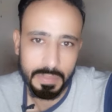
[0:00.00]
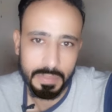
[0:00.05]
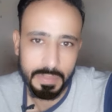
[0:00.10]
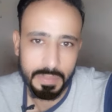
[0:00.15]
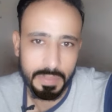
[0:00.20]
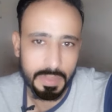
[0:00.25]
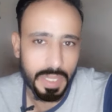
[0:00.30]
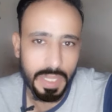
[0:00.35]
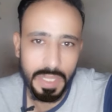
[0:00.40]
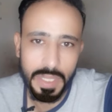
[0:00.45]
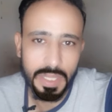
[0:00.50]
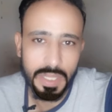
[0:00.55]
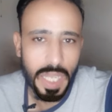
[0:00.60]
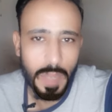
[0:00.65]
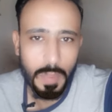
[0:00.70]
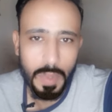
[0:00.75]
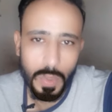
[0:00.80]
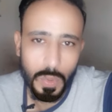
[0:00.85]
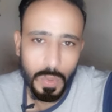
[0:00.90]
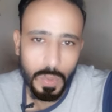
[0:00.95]
ده اللي انت
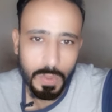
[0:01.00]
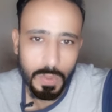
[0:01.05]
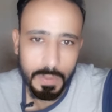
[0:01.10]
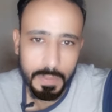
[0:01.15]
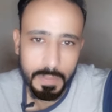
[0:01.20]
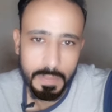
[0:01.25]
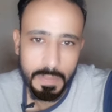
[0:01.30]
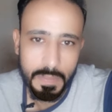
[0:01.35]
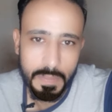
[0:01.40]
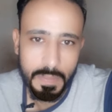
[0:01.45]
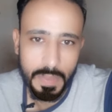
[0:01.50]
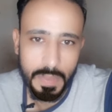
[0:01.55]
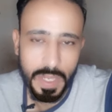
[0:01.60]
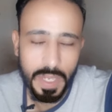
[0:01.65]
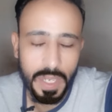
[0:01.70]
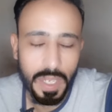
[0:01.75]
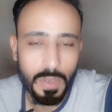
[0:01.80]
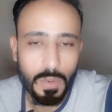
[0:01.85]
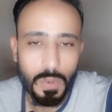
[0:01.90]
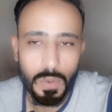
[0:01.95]
عملته
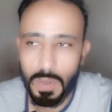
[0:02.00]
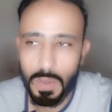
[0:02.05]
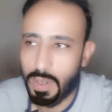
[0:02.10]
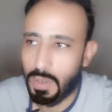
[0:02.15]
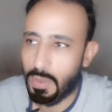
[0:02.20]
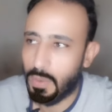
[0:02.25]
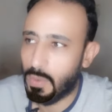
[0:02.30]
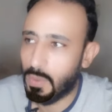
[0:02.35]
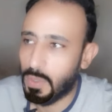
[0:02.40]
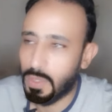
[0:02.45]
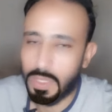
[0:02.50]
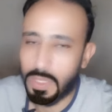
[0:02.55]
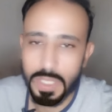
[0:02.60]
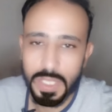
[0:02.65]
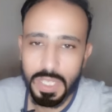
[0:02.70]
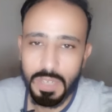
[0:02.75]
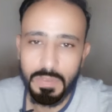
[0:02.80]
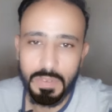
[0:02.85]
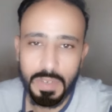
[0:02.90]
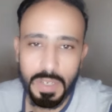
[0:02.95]
كنت
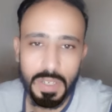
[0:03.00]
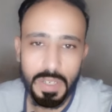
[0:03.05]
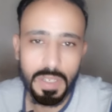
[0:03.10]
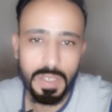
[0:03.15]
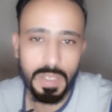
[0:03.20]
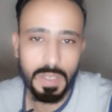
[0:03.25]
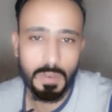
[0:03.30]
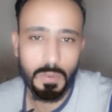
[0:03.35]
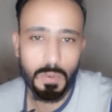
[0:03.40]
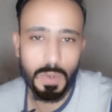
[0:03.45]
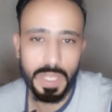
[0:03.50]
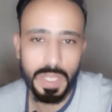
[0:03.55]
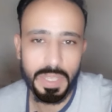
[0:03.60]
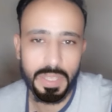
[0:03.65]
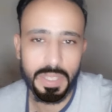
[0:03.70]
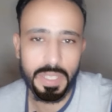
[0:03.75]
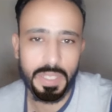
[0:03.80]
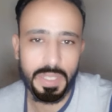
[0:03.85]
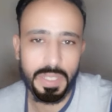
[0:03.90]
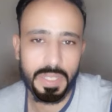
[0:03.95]
صفقه
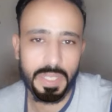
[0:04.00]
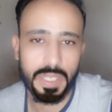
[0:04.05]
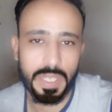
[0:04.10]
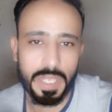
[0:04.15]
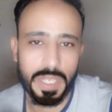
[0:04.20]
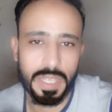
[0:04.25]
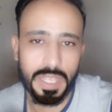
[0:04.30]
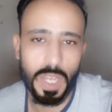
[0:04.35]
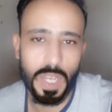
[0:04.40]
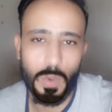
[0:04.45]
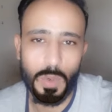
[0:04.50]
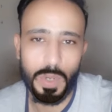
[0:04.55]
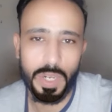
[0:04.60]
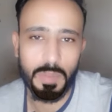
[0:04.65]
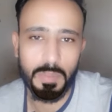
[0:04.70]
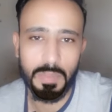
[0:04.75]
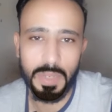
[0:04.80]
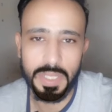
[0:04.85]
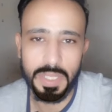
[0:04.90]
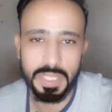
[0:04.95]
ودت الدوري
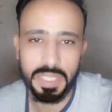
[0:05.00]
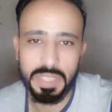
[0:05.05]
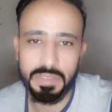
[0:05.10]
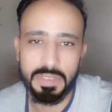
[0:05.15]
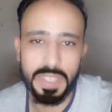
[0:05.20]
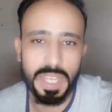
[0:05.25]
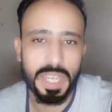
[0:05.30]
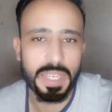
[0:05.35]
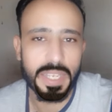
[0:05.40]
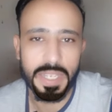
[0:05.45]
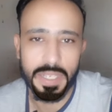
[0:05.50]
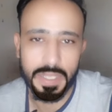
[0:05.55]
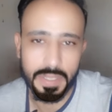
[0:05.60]
المصري في داهيه